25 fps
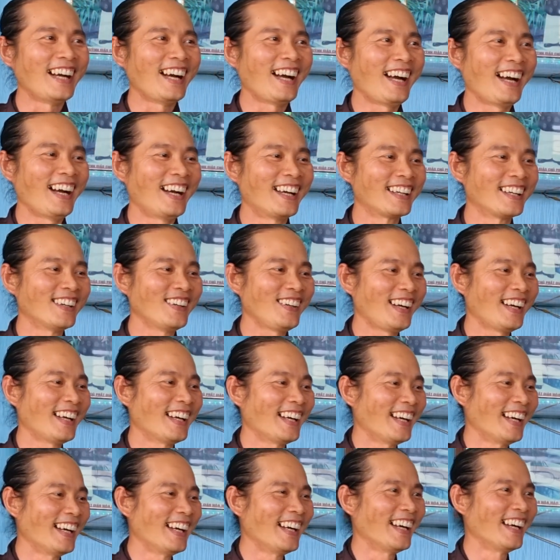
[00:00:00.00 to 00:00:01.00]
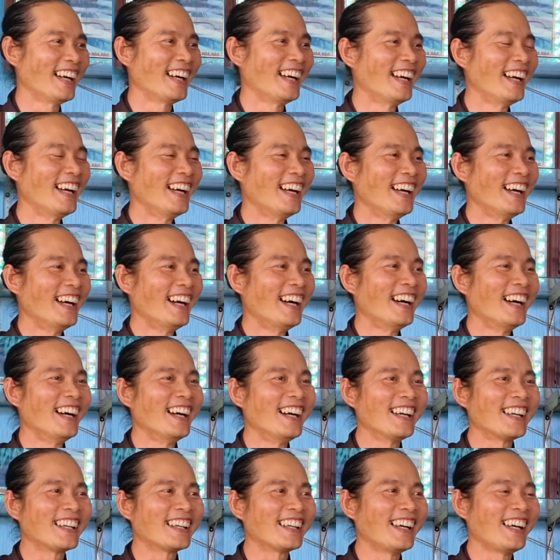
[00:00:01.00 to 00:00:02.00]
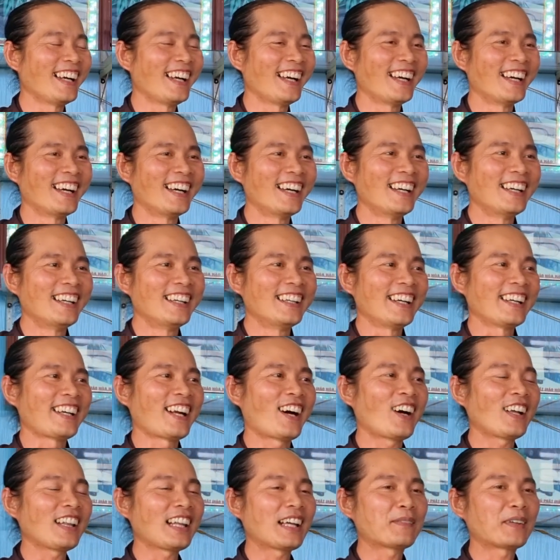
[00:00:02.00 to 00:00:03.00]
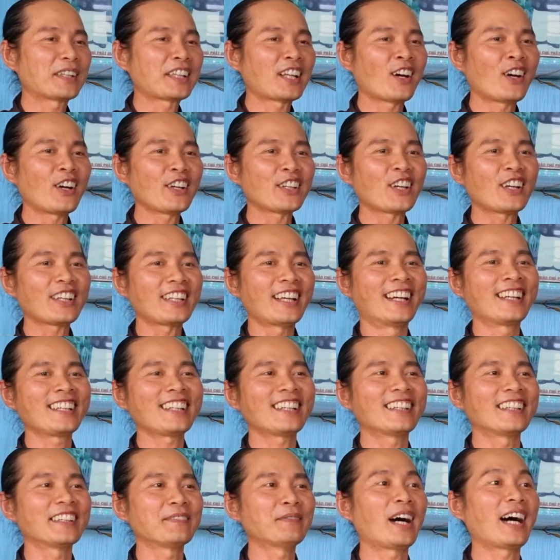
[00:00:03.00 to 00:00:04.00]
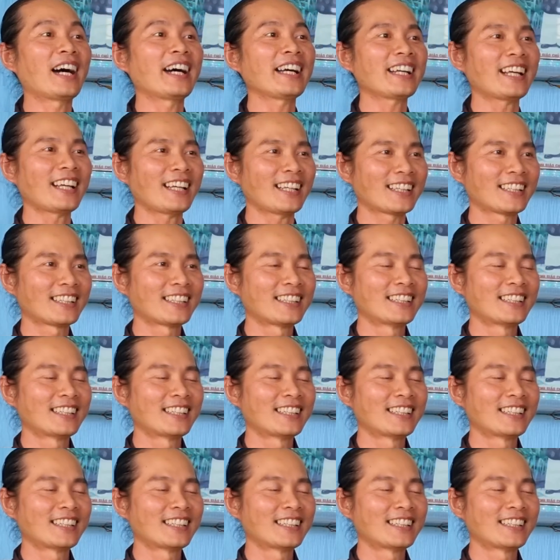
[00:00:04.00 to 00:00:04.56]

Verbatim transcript: À, đúng à. Thì đó là mình nói cho những người mới đó.